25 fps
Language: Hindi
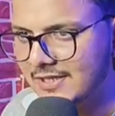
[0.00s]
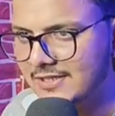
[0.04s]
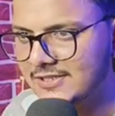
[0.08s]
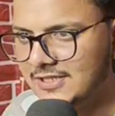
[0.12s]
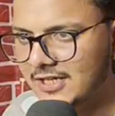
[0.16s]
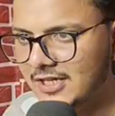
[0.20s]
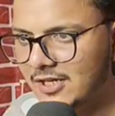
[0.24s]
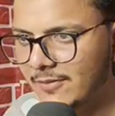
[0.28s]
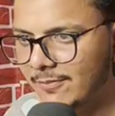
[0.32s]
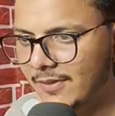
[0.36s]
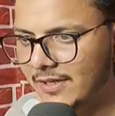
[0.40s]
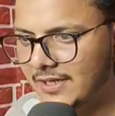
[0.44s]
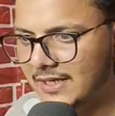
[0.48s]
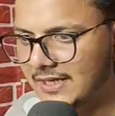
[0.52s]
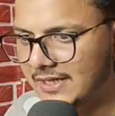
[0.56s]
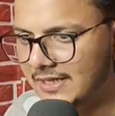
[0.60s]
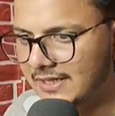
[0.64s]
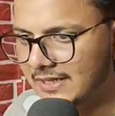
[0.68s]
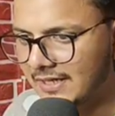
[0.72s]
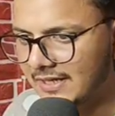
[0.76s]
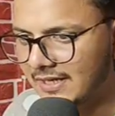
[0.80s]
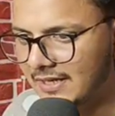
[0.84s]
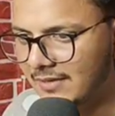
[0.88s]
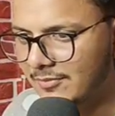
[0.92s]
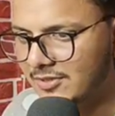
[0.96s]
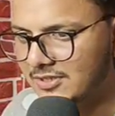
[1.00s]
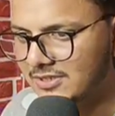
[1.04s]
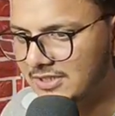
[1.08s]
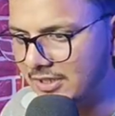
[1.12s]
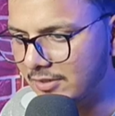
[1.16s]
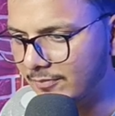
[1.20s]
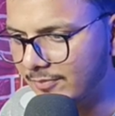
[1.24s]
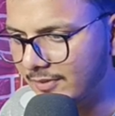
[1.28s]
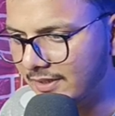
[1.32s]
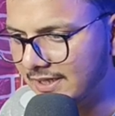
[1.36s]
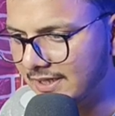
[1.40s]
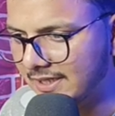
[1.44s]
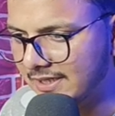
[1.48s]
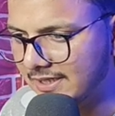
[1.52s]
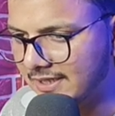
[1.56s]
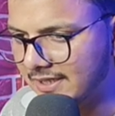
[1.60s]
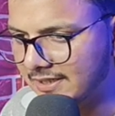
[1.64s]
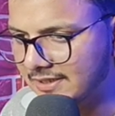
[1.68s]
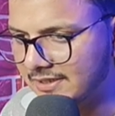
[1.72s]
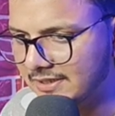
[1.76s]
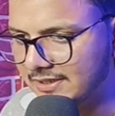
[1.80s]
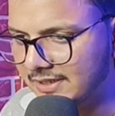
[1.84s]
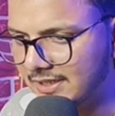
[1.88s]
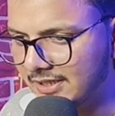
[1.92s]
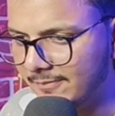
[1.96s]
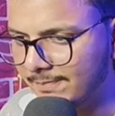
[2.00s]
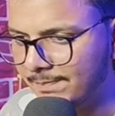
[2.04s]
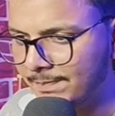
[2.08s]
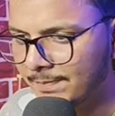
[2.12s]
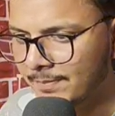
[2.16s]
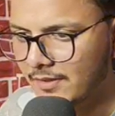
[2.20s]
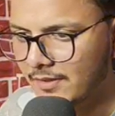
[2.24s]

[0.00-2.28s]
सेंड पर क्लिक करना हमें सेंड पर क्लिक कर देते हैं